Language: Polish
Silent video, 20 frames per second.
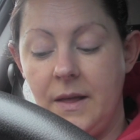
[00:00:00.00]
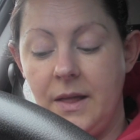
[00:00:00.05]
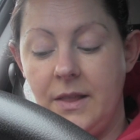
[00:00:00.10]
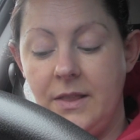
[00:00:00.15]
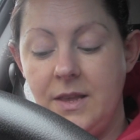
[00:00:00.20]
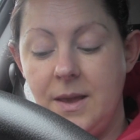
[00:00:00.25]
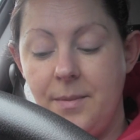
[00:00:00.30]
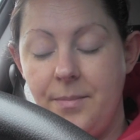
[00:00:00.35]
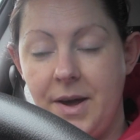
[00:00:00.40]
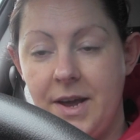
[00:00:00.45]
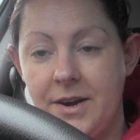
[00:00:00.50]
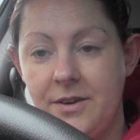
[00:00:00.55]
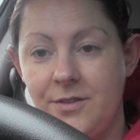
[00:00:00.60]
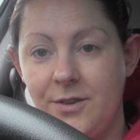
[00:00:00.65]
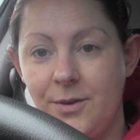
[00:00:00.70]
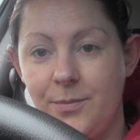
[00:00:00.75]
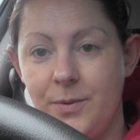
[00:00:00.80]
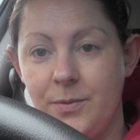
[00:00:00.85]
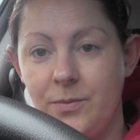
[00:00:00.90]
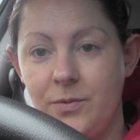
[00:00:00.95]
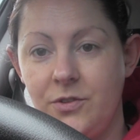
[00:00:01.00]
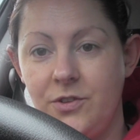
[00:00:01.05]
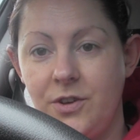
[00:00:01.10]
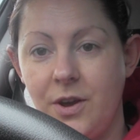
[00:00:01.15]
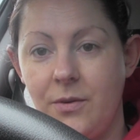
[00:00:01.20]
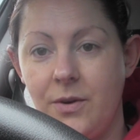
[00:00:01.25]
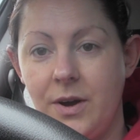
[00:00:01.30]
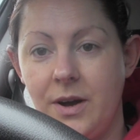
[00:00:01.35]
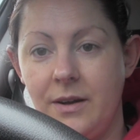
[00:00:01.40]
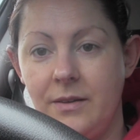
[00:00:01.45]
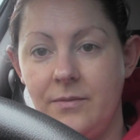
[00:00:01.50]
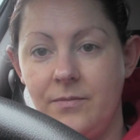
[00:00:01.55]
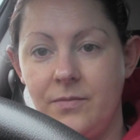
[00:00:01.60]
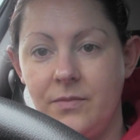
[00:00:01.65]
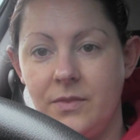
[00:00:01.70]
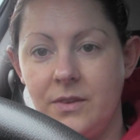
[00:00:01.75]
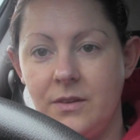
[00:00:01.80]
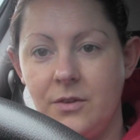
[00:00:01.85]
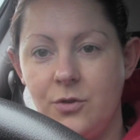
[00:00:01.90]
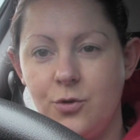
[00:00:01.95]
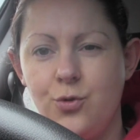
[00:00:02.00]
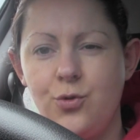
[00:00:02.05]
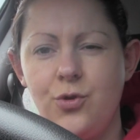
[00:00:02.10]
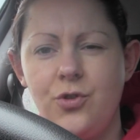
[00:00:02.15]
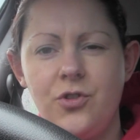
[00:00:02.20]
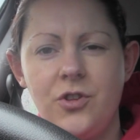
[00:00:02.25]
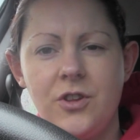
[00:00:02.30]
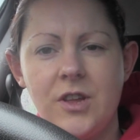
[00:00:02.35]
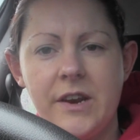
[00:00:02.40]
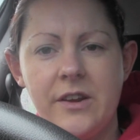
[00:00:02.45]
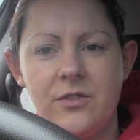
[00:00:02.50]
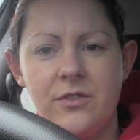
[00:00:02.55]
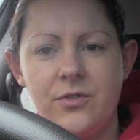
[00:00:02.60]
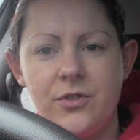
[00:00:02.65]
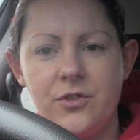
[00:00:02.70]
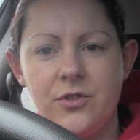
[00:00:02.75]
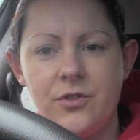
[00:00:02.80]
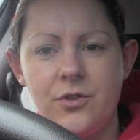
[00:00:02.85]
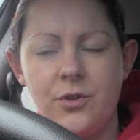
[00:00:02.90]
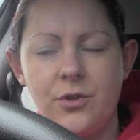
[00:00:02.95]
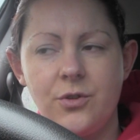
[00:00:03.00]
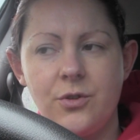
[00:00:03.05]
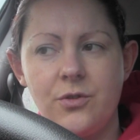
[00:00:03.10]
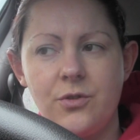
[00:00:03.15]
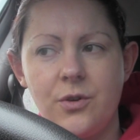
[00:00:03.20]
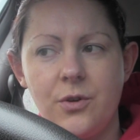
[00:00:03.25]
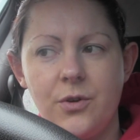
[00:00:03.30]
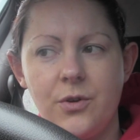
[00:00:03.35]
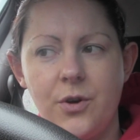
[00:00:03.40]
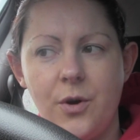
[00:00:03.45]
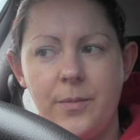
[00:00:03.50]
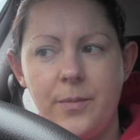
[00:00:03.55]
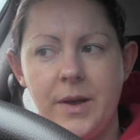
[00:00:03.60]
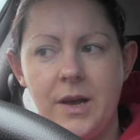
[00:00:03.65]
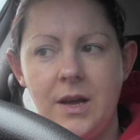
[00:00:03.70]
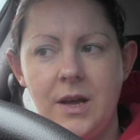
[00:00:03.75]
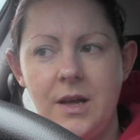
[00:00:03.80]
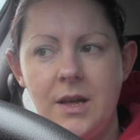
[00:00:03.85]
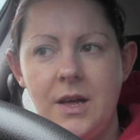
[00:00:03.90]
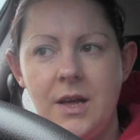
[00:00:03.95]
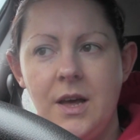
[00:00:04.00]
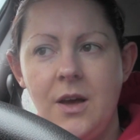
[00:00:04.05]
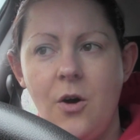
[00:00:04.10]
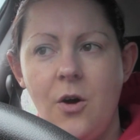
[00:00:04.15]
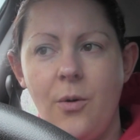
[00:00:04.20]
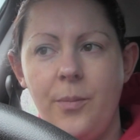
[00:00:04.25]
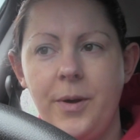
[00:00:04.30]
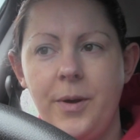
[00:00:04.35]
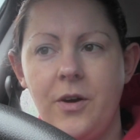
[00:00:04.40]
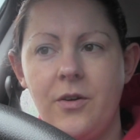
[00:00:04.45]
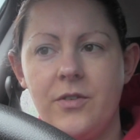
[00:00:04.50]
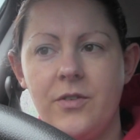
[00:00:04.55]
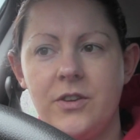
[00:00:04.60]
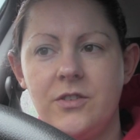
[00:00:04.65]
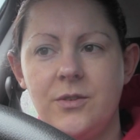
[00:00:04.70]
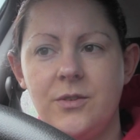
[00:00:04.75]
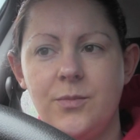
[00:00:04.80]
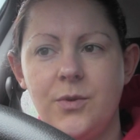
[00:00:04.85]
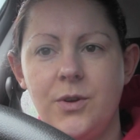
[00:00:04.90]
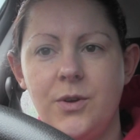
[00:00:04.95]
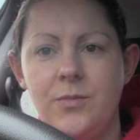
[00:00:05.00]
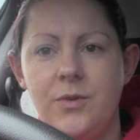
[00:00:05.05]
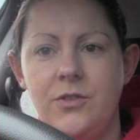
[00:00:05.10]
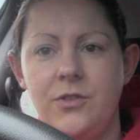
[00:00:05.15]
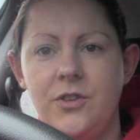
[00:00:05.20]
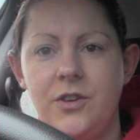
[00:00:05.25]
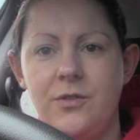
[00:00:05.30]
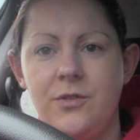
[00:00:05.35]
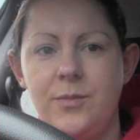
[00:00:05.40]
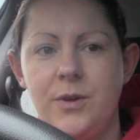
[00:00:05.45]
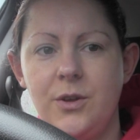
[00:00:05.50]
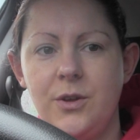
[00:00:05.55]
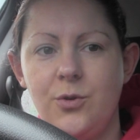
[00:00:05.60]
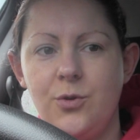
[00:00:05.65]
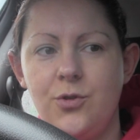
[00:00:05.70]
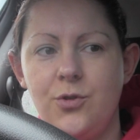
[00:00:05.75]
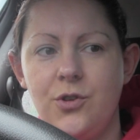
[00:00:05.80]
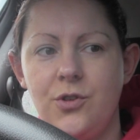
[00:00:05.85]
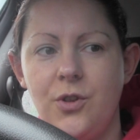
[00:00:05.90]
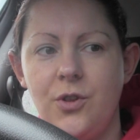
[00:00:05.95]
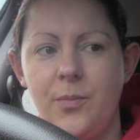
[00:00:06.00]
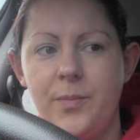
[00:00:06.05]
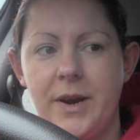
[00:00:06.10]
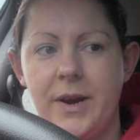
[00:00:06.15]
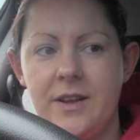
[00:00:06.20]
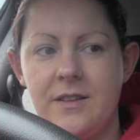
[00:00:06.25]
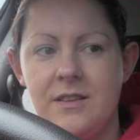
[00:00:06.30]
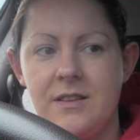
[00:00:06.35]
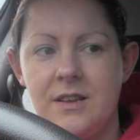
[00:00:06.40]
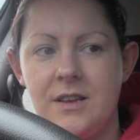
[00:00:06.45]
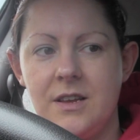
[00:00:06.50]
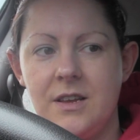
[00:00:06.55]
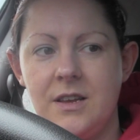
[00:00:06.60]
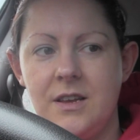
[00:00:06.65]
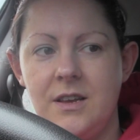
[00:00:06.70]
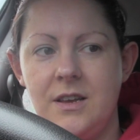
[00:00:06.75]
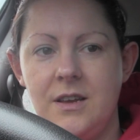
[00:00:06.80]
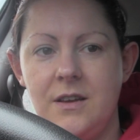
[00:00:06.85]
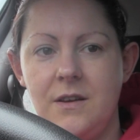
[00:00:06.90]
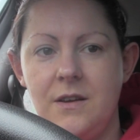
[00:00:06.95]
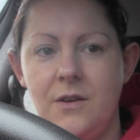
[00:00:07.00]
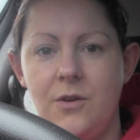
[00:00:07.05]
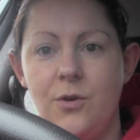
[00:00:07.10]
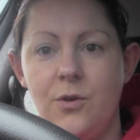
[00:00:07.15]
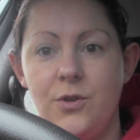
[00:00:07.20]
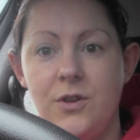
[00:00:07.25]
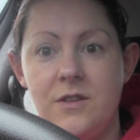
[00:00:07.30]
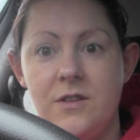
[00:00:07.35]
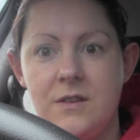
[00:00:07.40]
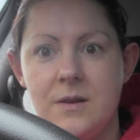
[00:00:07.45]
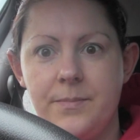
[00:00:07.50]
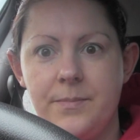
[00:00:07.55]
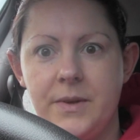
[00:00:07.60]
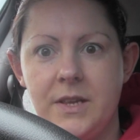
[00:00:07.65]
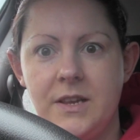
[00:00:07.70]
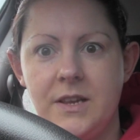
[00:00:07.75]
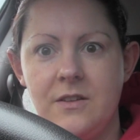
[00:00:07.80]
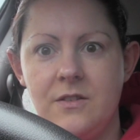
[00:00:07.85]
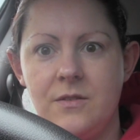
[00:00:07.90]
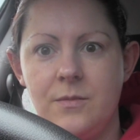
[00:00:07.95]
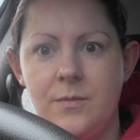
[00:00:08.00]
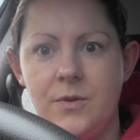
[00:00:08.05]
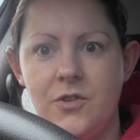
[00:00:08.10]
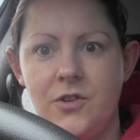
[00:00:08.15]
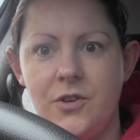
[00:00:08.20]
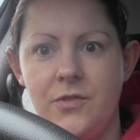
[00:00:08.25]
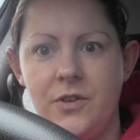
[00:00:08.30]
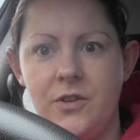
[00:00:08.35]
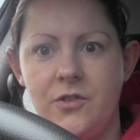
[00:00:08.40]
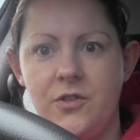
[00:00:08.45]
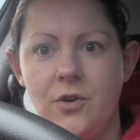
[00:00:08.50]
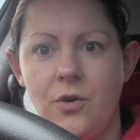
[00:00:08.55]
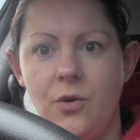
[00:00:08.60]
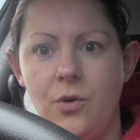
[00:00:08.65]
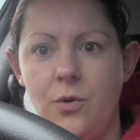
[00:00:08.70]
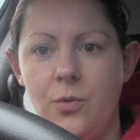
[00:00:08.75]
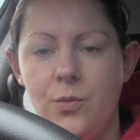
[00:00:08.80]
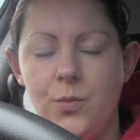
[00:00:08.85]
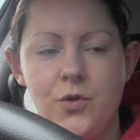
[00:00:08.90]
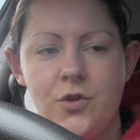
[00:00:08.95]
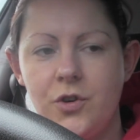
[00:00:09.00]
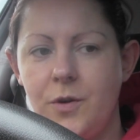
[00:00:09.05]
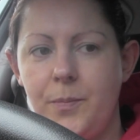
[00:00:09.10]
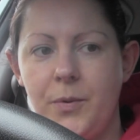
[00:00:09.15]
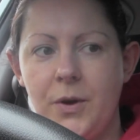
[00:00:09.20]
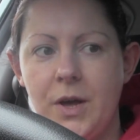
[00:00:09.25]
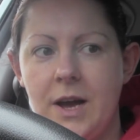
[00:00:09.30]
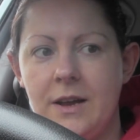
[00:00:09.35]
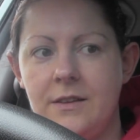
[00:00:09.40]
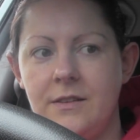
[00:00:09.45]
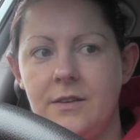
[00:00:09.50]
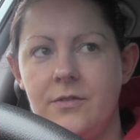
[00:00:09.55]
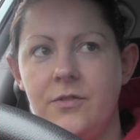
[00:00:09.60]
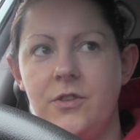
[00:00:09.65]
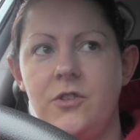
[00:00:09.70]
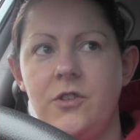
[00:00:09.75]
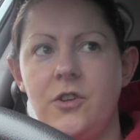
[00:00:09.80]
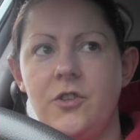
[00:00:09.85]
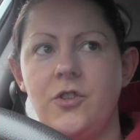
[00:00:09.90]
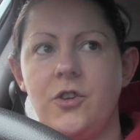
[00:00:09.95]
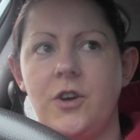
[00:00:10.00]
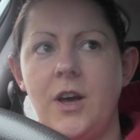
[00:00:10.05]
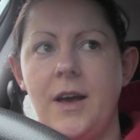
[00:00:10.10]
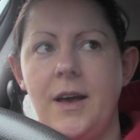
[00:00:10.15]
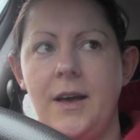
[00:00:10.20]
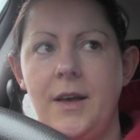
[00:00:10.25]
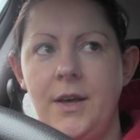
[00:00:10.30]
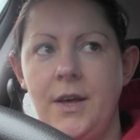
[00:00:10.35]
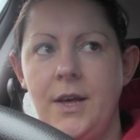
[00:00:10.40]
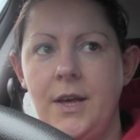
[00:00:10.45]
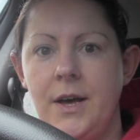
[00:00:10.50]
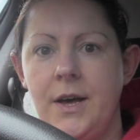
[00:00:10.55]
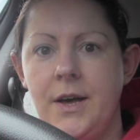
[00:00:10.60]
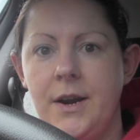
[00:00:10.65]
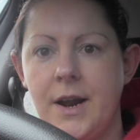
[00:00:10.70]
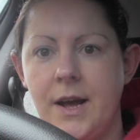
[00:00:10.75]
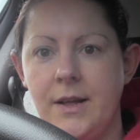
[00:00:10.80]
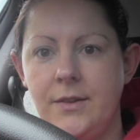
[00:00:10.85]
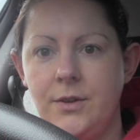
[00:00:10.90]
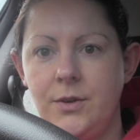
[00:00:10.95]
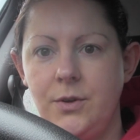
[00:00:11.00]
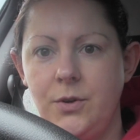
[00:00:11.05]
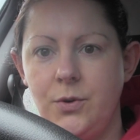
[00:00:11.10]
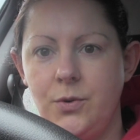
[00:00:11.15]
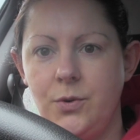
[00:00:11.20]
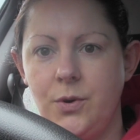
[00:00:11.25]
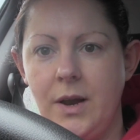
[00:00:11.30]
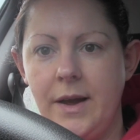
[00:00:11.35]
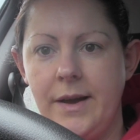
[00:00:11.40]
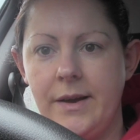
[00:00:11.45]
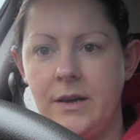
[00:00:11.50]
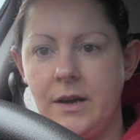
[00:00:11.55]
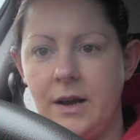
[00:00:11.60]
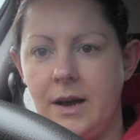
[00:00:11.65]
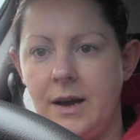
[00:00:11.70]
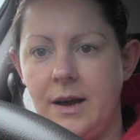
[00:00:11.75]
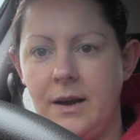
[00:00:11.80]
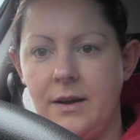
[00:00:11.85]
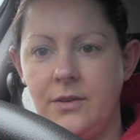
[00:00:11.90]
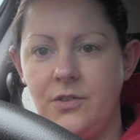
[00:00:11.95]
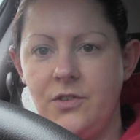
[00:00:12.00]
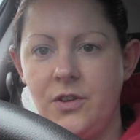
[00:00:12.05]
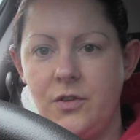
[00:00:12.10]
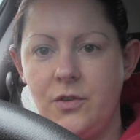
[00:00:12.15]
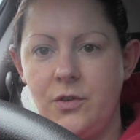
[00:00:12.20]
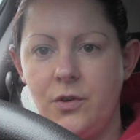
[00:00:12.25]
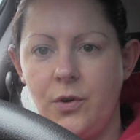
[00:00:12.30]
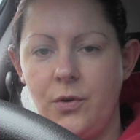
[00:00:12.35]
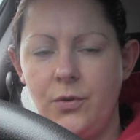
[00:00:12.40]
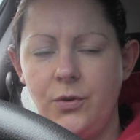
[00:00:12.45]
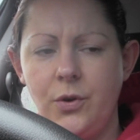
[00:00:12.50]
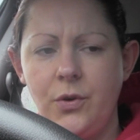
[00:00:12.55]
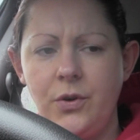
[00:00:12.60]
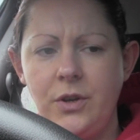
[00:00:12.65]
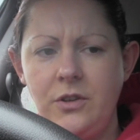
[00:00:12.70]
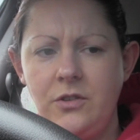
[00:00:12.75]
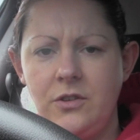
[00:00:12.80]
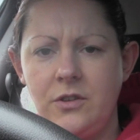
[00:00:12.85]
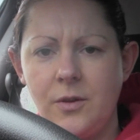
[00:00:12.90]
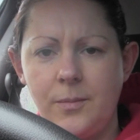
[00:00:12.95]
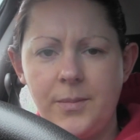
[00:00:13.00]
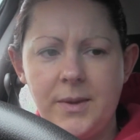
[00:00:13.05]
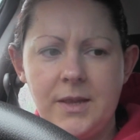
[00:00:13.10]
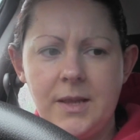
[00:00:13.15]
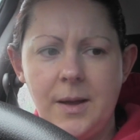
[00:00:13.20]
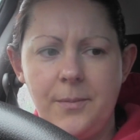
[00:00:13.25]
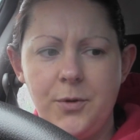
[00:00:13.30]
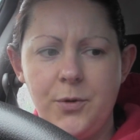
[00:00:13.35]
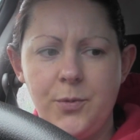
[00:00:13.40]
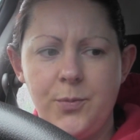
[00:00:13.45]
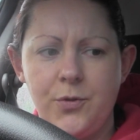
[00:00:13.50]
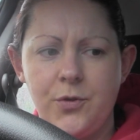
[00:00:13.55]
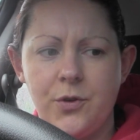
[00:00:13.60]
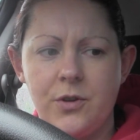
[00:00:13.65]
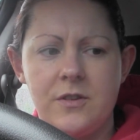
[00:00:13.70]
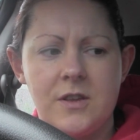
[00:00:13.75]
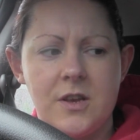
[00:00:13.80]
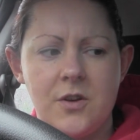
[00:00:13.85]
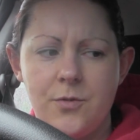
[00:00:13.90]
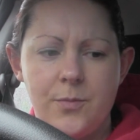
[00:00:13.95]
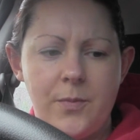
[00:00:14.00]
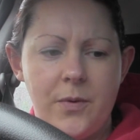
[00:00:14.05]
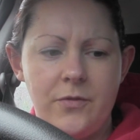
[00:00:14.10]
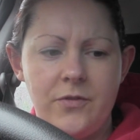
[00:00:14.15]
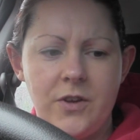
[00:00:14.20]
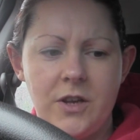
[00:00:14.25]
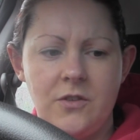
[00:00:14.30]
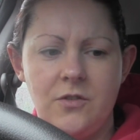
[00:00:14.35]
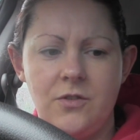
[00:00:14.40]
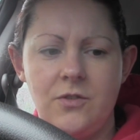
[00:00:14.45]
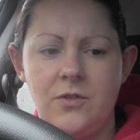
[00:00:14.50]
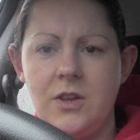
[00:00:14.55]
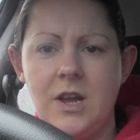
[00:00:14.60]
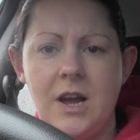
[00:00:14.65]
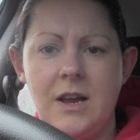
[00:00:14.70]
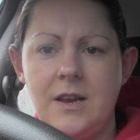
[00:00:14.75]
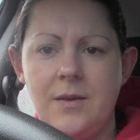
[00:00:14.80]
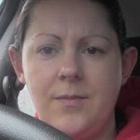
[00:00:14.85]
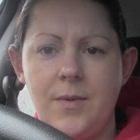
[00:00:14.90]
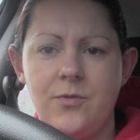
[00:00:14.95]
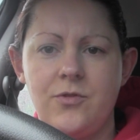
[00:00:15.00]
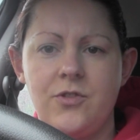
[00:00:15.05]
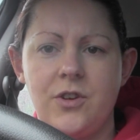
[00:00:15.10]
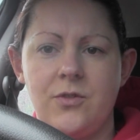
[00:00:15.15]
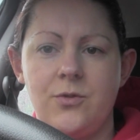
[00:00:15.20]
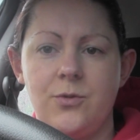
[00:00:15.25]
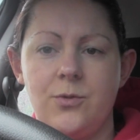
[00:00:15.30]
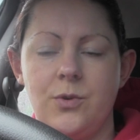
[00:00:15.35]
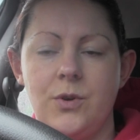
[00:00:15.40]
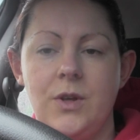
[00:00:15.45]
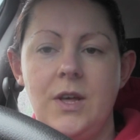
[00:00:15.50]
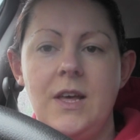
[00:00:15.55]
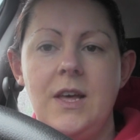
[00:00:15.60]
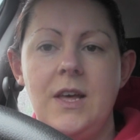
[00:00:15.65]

nie bardzo bym chciała rzucić teraz wszystko to, co robię, opiekować się moimi dziećmi i ruszyć do pracy i gonić za pieniędzmi, że wiecie, o muszę pojechać na wycieczkę, rany Julek, a dziecko, no idź sobie tam, rób co chcesz, bo wiecie, ja nie mam czasu,